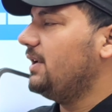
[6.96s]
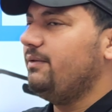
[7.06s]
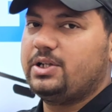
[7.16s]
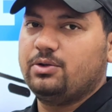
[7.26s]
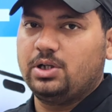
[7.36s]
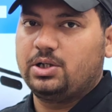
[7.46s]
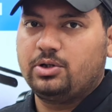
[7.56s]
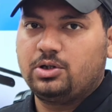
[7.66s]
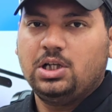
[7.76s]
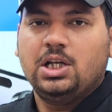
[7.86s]
कहीं भी खोल
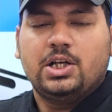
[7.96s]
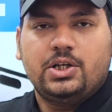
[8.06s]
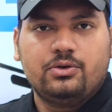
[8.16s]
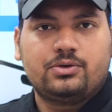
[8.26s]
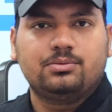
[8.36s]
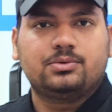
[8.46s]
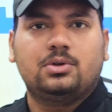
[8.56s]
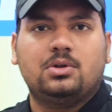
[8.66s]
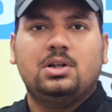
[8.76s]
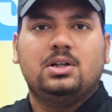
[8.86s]
रहे हो यूट्यूब
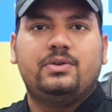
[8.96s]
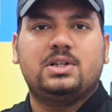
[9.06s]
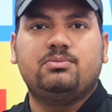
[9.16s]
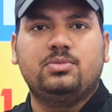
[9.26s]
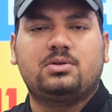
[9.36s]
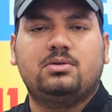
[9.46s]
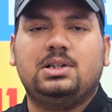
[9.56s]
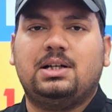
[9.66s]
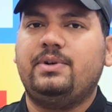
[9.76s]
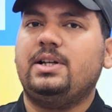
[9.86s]
को फेसबुक को
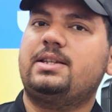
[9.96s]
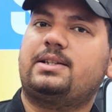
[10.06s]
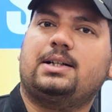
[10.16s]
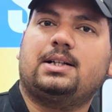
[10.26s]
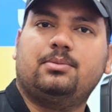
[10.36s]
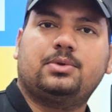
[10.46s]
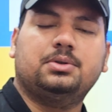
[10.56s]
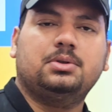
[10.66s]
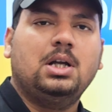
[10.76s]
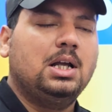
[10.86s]
या फिर इंस्टाग्राम
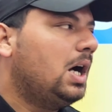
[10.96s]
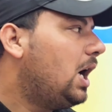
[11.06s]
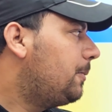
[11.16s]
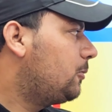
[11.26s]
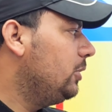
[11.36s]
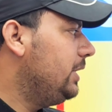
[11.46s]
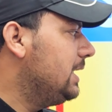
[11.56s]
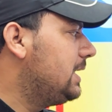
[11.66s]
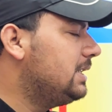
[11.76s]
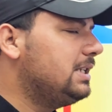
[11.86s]
को आपको
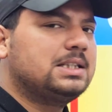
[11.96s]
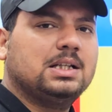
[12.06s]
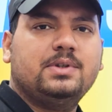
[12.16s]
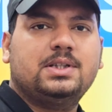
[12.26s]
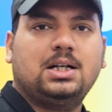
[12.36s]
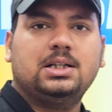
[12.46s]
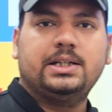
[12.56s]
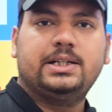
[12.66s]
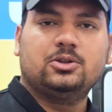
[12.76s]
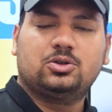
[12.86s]
एक ही चीज़ सभी जगह
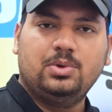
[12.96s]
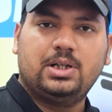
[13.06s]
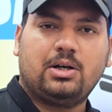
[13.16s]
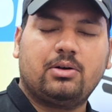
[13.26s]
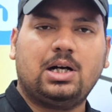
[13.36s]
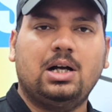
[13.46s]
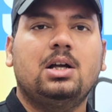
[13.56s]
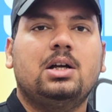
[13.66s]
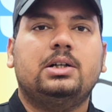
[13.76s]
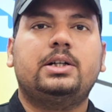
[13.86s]
देखने को मिल रहा होगा
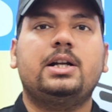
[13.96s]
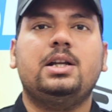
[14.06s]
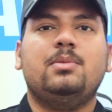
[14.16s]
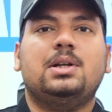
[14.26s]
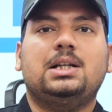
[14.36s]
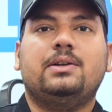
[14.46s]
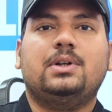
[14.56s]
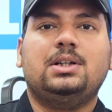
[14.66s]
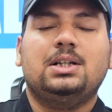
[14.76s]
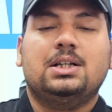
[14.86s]
ड्रीम
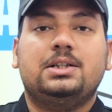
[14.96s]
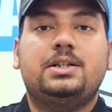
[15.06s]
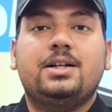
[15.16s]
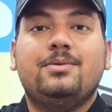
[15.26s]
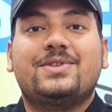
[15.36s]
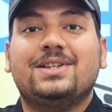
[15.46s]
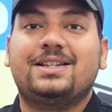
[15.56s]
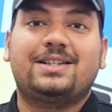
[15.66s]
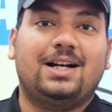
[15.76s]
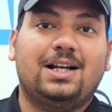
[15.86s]
इलेवन ड्रीम सेल
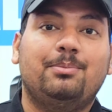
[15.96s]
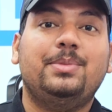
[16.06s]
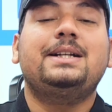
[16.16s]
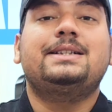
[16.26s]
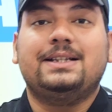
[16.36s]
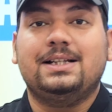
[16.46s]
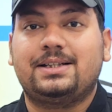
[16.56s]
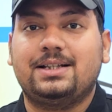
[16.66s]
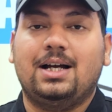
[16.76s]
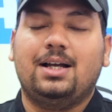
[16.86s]
क्या है बिग सेल
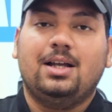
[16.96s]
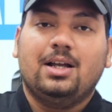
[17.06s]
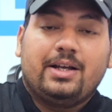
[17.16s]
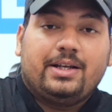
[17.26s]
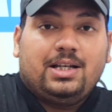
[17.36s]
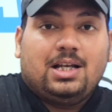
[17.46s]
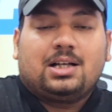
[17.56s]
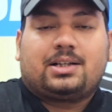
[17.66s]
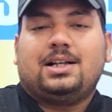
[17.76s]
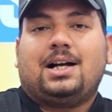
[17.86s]
क्या है ये
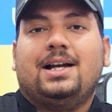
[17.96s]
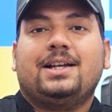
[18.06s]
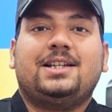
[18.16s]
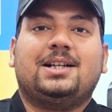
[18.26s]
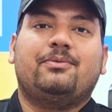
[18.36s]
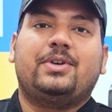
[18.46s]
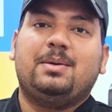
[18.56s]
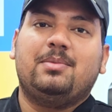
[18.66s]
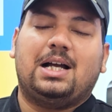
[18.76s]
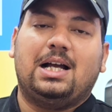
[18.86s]
है क्या है कि हम
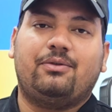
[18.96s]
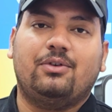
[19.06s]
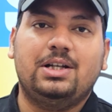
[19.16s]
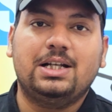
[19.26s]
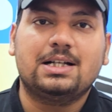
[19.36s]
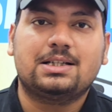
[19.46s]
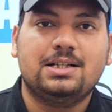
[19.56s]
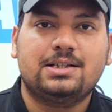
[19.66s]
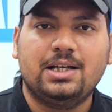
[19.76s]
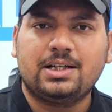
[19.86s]
फ्री में आईफोन लेके
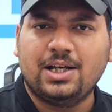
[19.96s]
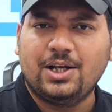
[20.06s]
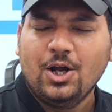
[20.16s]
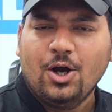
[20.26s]
चले जाएंगे